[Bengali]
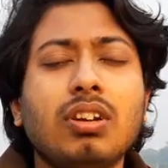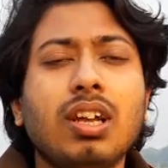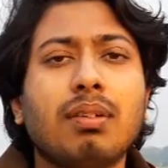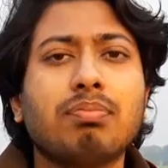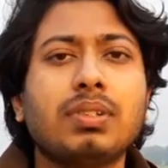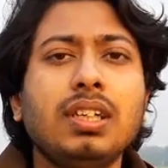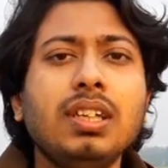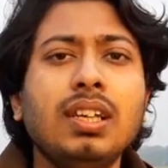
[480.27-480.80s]
করে
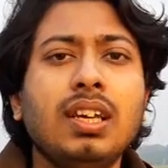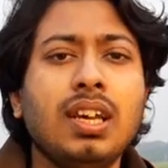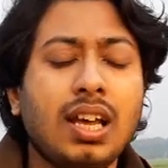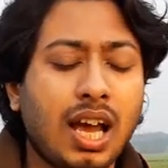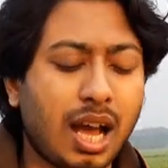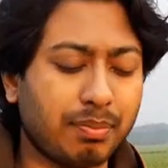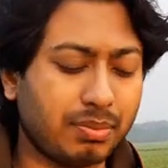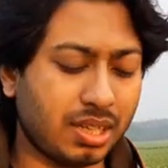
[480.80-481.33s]
আপনি
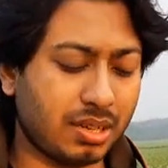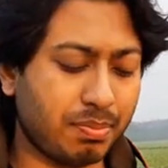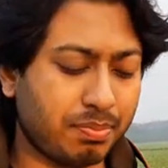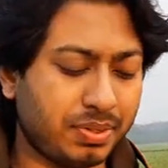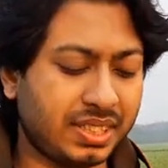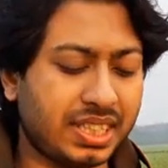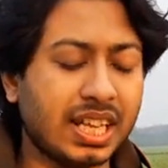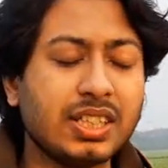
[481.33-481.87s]
আপনার
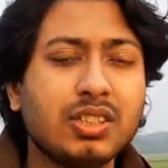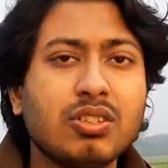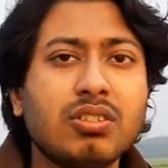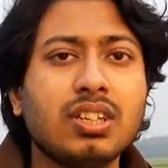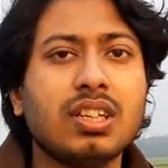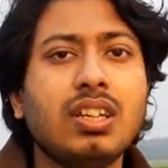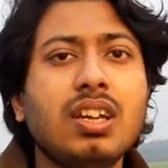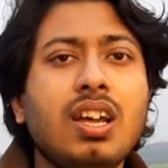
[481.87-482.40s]

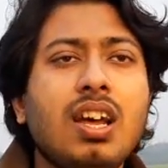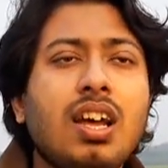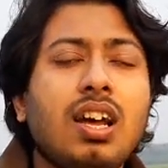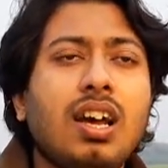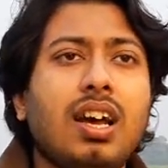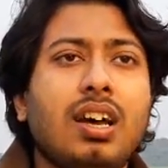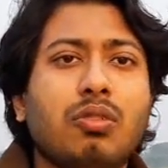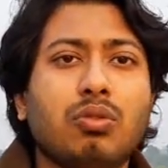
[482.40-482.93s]
সেন্সরের
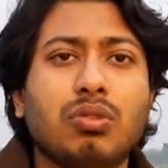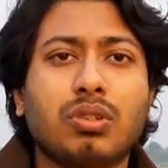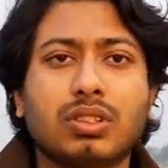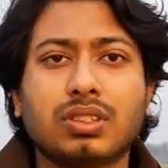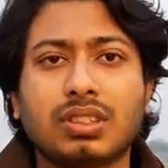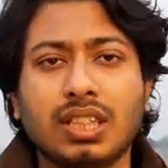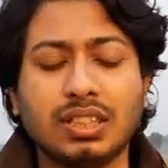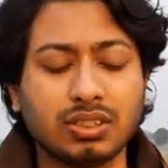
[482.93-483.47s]

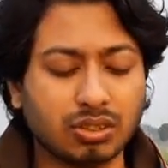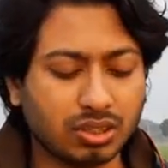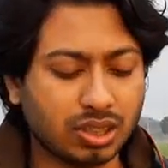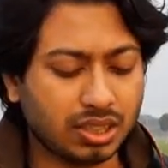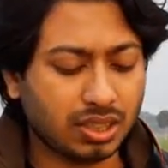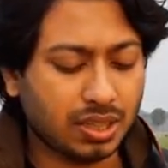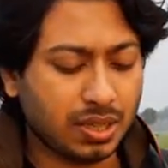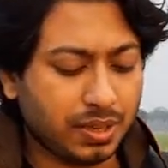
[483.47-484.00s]
সেন্সরের